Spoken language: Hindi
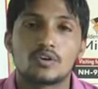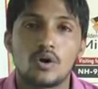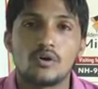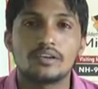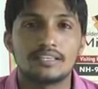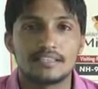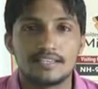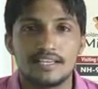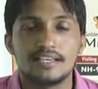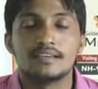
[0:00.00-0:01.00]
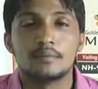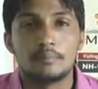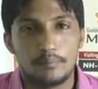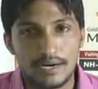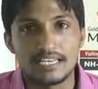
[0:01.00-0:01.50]
कौन कितने
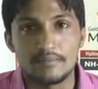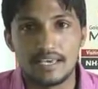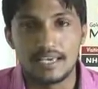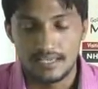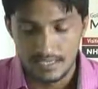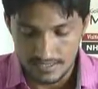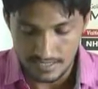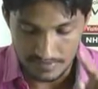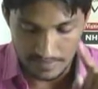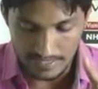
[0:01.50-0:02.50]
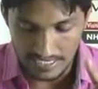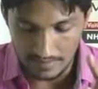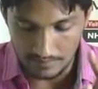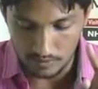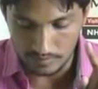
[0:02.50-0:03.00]
पानी में है सबसे पहले
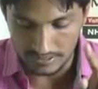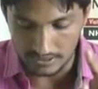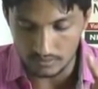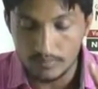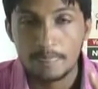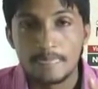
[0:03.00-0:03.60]
मैं आपको बता दूँ